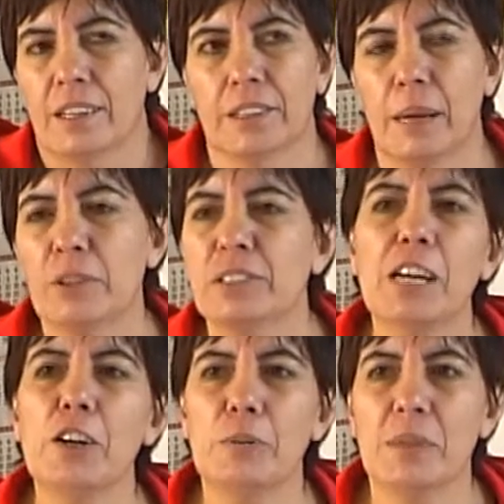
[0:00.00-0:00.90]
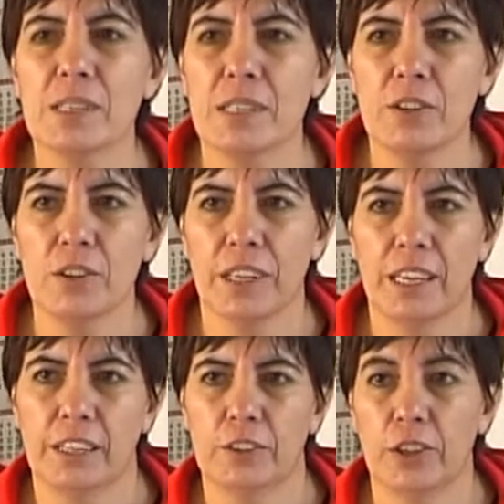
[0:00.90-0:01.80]
estamos tan convencidos
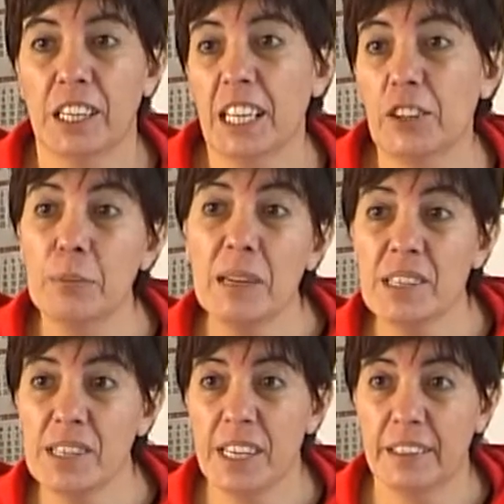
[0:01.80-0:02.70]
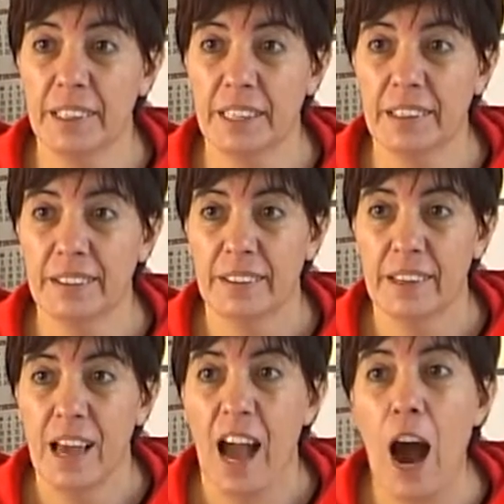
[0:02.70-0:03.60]
de esto que en el 2007,
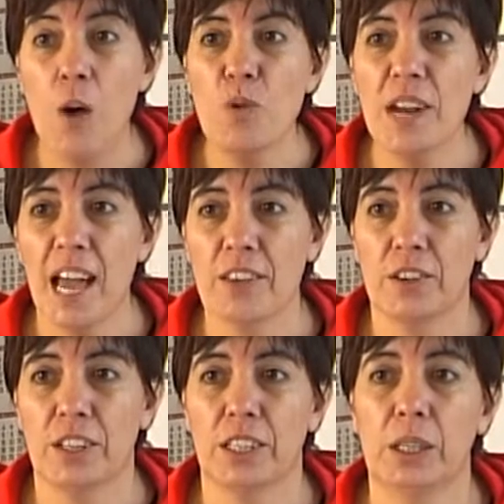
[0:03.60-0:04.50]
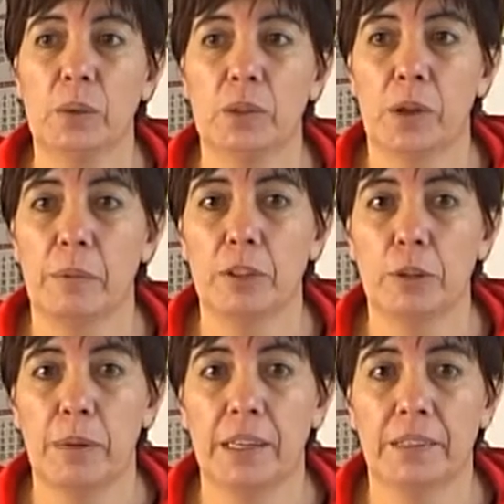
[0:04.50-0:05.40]
a un año de tener nuestro
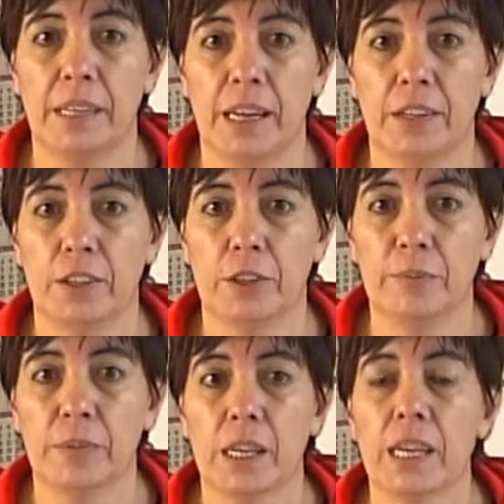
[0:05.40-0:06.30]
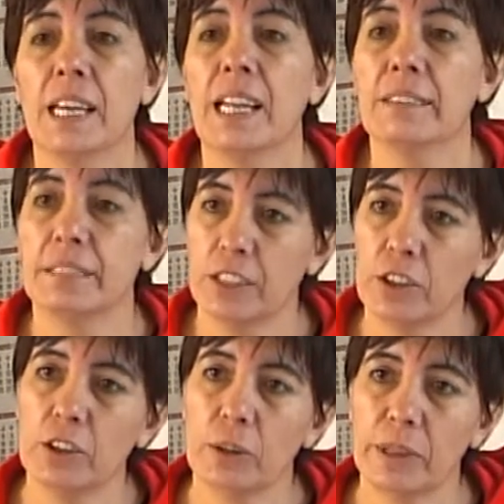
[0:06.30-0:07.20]
ámbito paritario, el
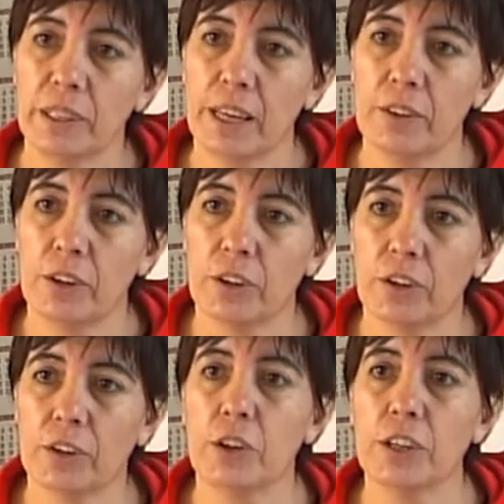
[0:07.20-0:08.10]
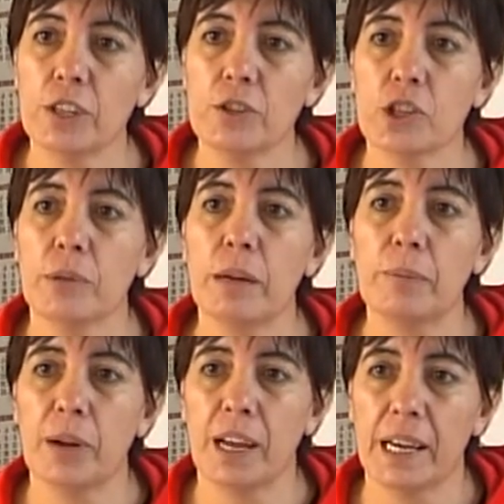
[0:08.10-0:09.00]
anterior gobernador nos quiso
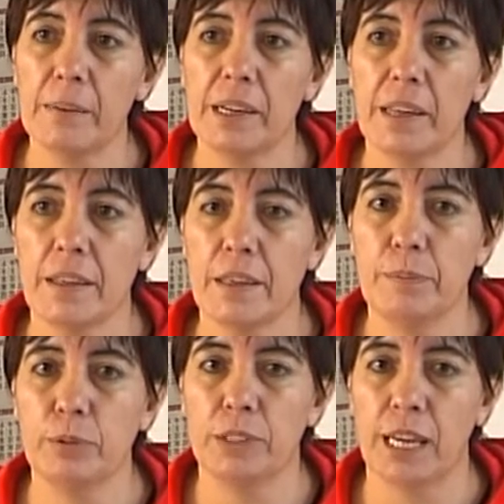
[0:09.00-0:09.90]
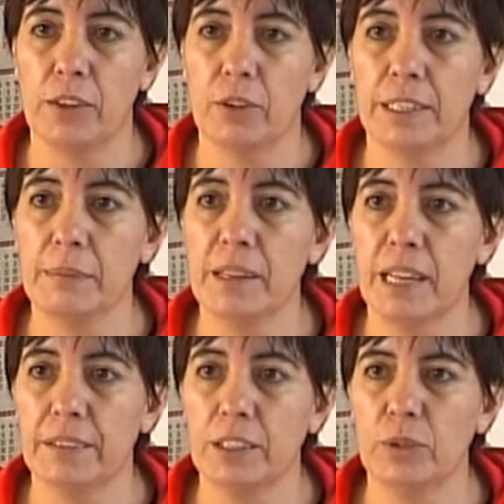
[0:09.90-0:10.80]
llevar por la Cámara de Diputados el tema
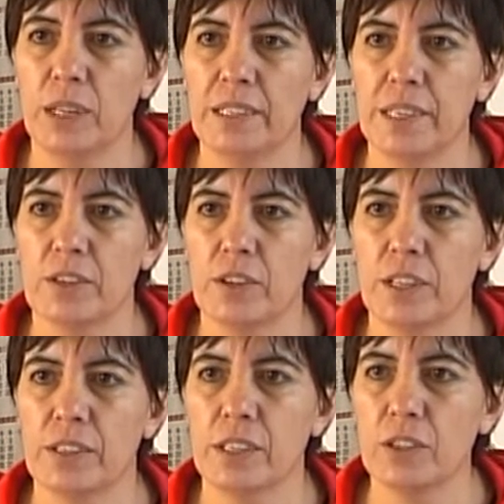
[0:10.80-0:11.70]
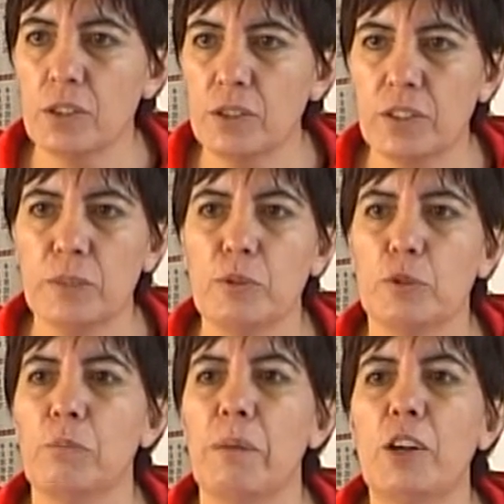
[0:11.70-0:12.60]
de las titularizaciones y nosotros
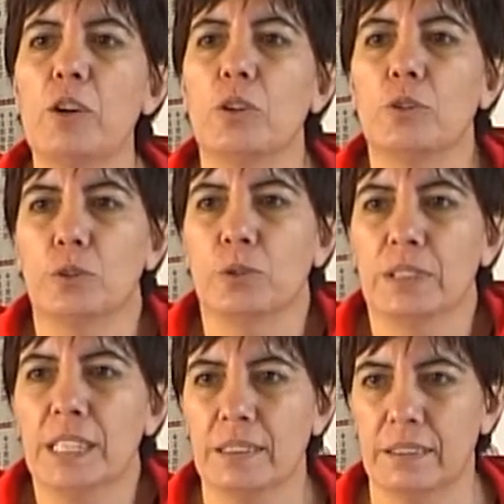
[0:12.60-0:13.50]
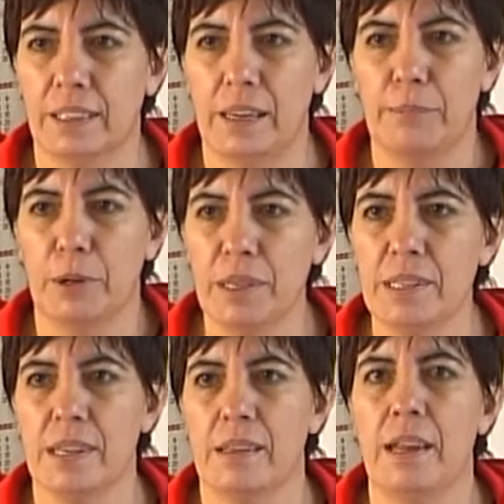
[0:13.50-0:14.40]
hicimos un paro contundente en la
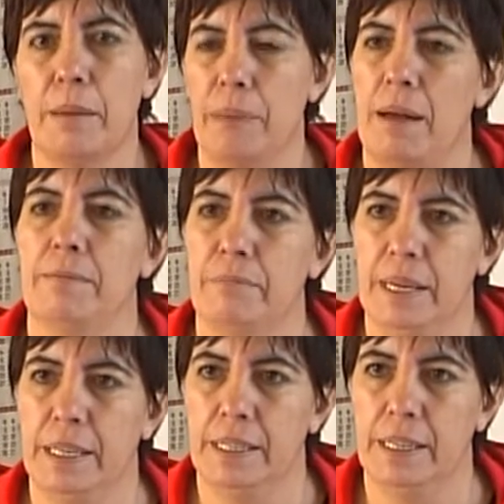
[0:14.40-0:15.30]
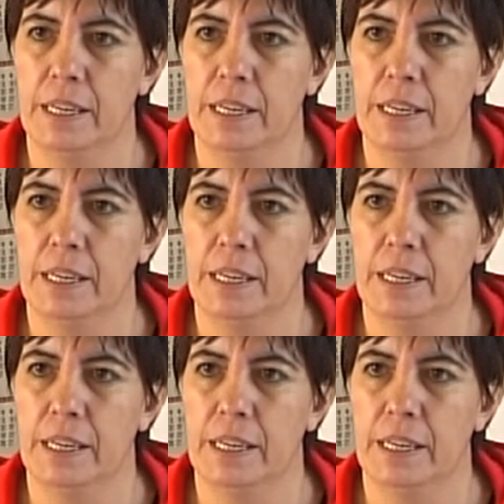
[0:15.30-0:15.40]
provincia de La Pampa